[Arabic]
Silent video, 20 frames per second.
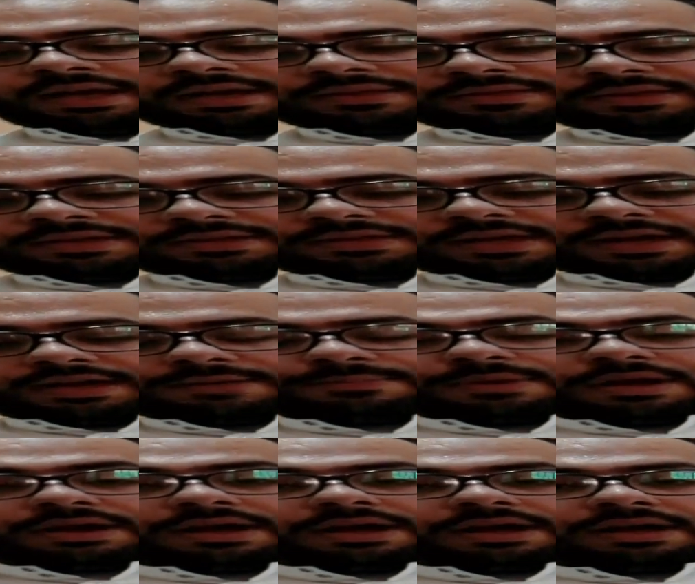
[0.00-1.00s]
تغذيته
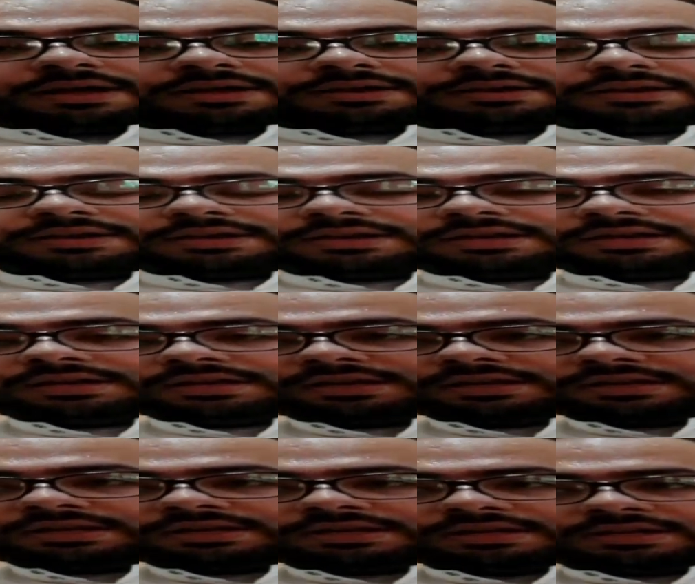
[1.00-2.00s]
عبارة عن
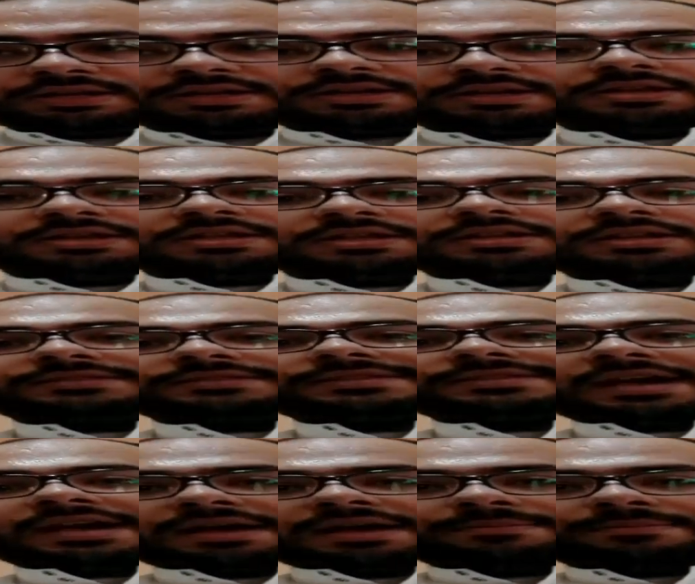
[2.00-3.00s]
آه،
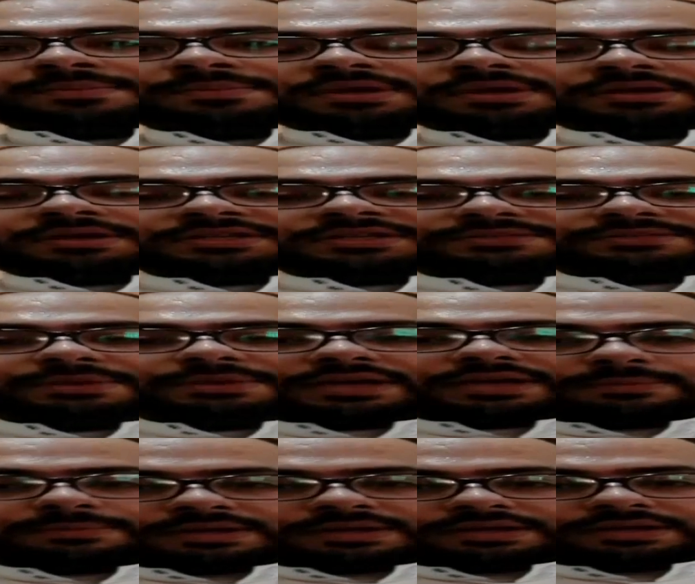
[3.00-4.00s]
سحب نسبة
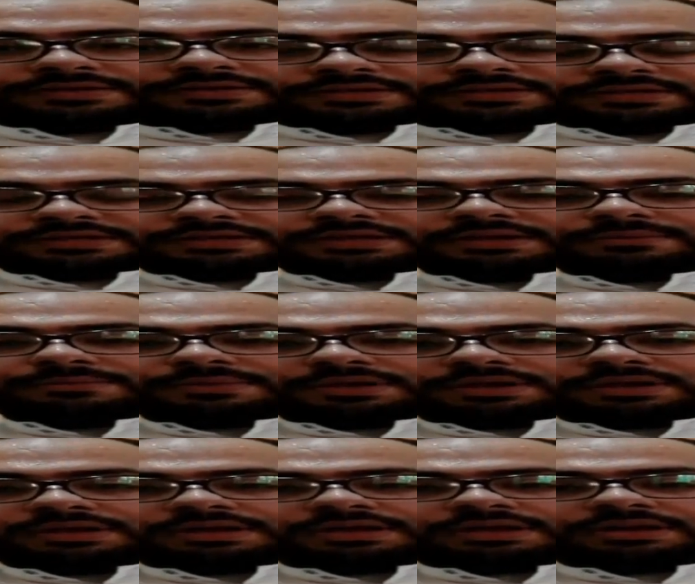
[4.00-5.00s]
كبيرة جدا
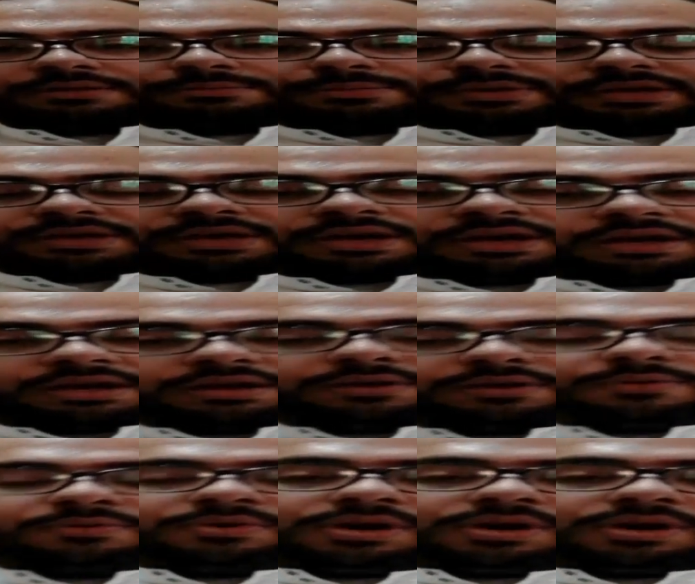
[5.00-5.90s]
من المياه